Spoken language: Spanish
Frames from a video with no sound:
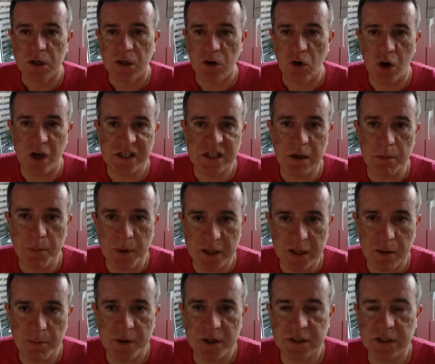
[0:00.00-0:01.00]
Creo que HP
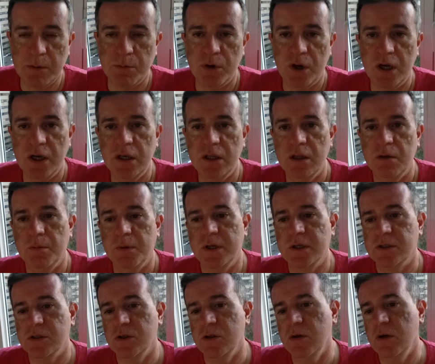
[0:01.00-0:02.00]
también está por ahí y
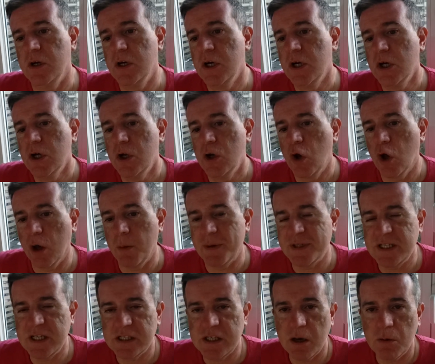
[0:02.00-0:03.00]
demás, ¿no? Lo que
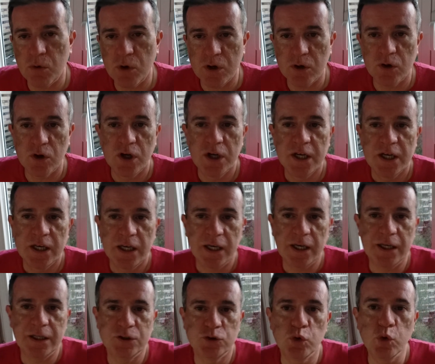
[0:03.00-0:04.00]
pasa es que bueno,
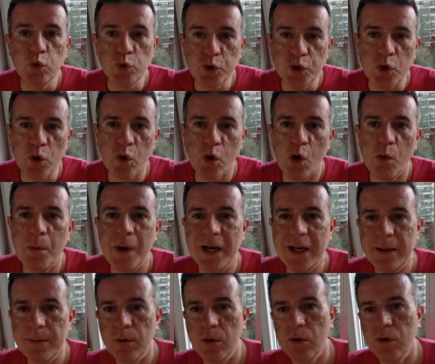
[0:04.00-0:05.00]
es un truco
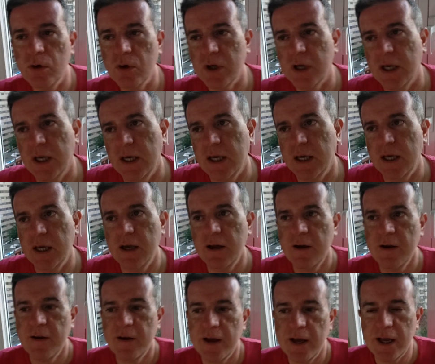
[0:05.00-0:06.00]
malévolo que
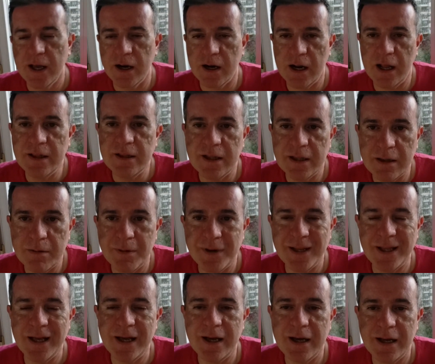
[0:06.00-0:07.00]
Irlanda
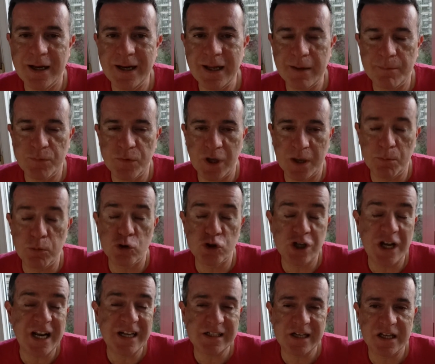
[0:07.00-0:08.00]
debería, eh,
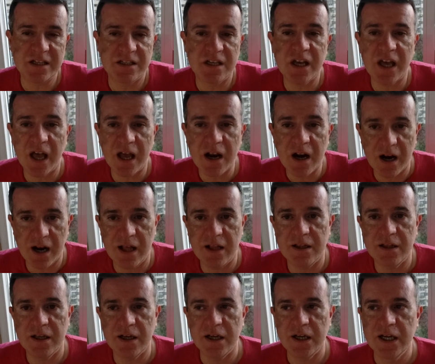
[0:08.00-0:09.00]
Bruselas le exige a
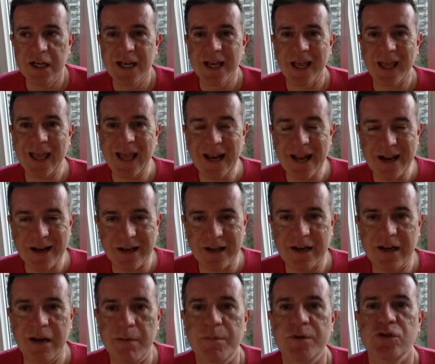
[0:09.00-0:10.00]
Irlanda que le
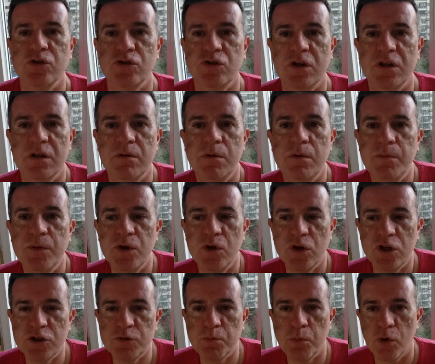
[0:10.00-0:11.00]
reclame esos 13.000
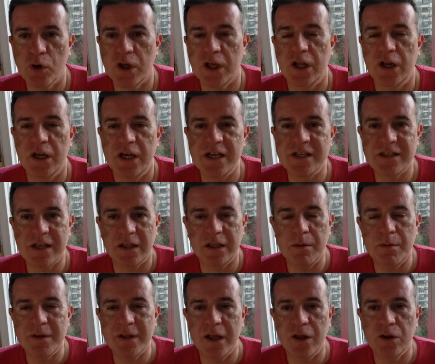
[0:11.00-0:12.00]
millones porque está
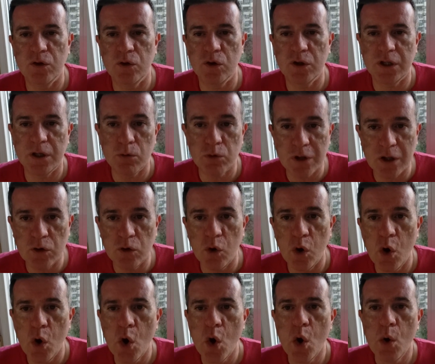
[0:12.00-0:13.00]
tributando,
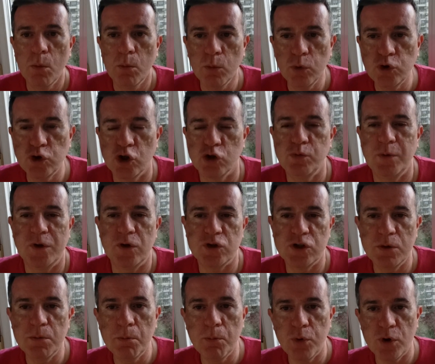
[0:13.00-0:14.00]
tributando muchos
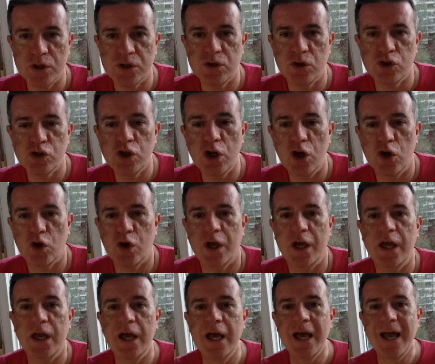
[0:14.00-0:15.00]
menos impuestos de lo
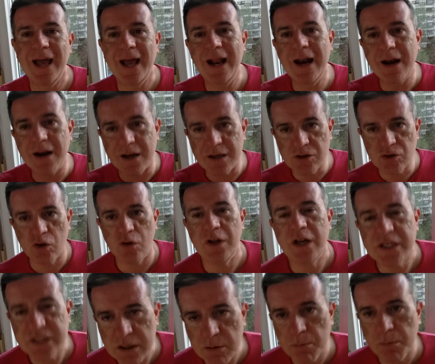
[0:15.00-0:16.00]
que el resto de
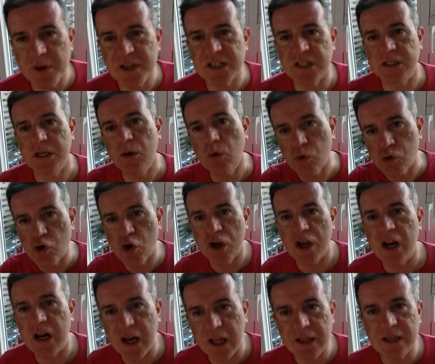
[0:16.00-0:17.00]
las empresas, incluso en
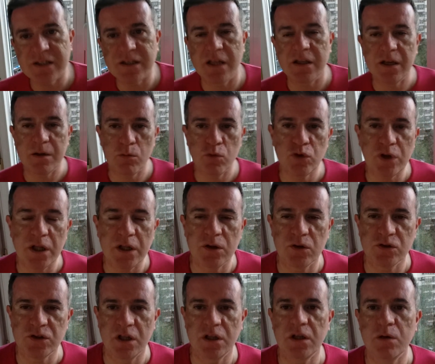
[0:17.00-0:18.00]
Irlanda, están
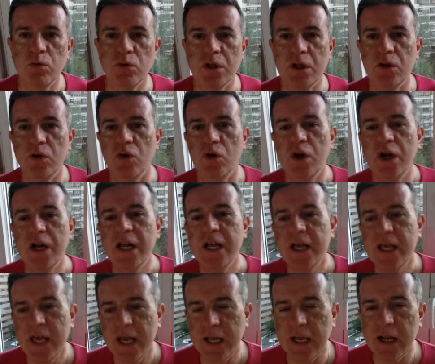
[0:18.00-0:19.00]
tributando. Están tributando
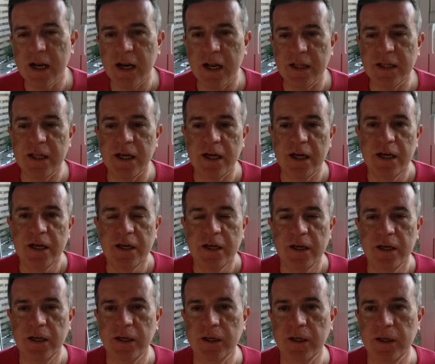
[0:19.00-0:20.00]
en Irlanda,
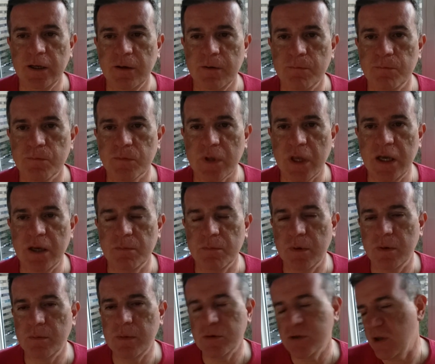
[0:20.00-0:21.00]
eh,
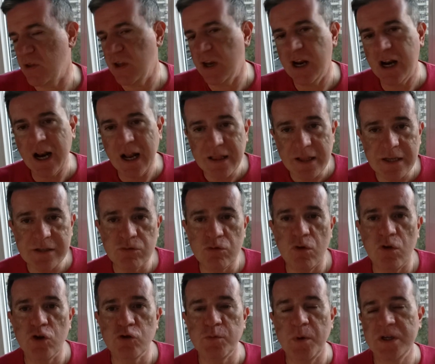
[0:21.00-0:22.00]
eh, vamos a decir, Irlanda es
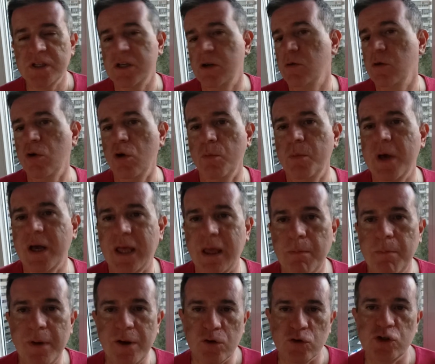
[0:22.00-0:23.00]
uno de los países de la Unión Europea que
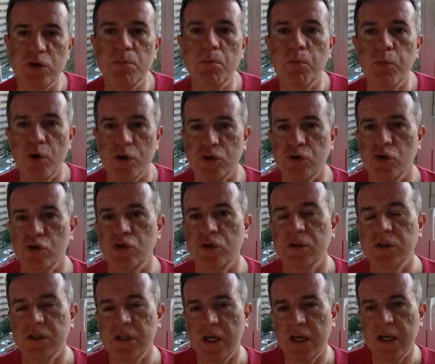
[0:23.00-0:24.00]
menos impuestos
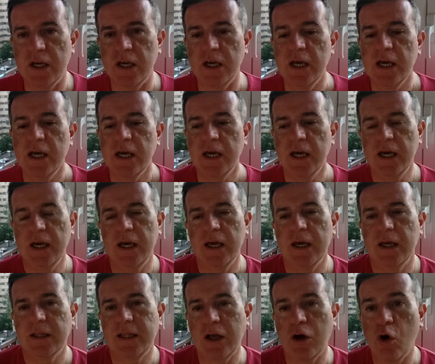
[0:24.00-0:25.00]
eh,
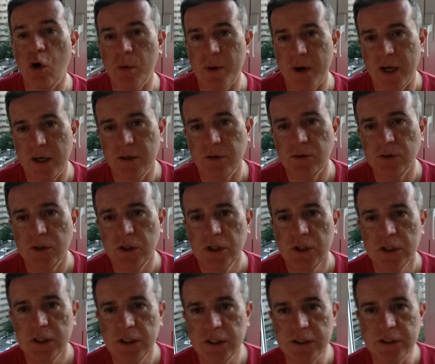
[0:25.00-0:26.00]
te cobra, ¿no?
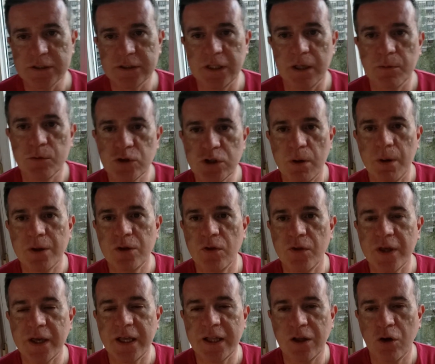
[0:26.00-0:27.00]
estamos hablando
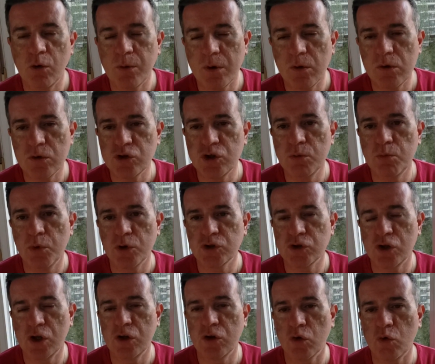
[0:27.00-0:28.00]
de que te cobran unos
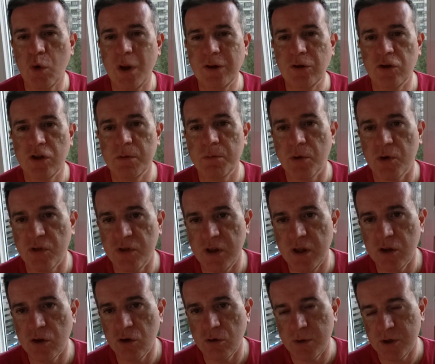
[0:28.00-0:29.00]
impuestos en torno al
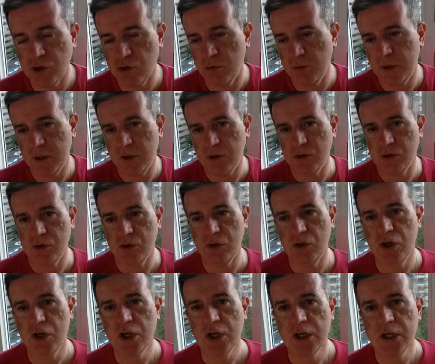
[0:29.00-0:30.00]
12% más o menos,
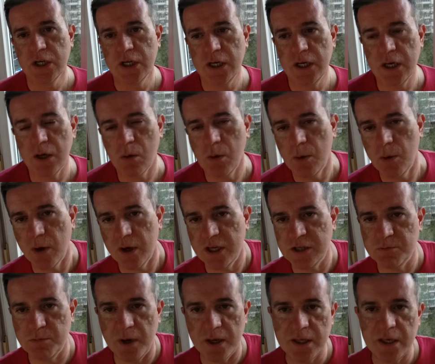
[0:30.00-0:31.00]
¿no? cuando en
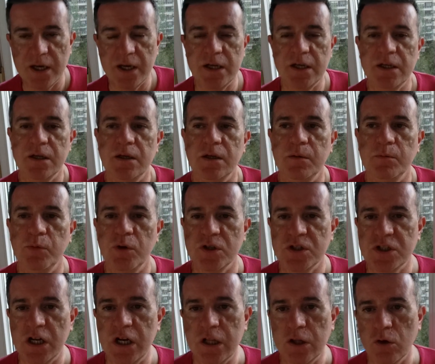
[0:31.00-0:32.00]
España puede
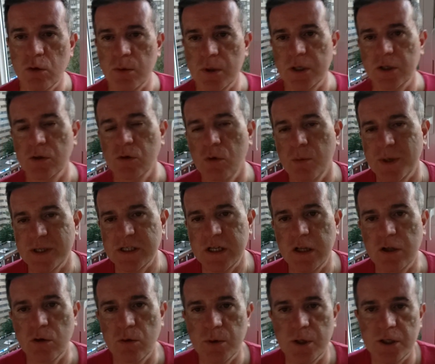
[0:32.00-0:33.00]
ser el doble, O más
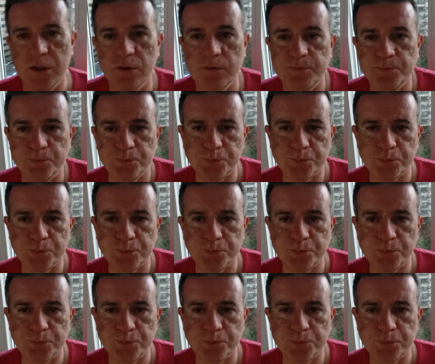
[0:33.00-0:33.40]
del doble, ¿no?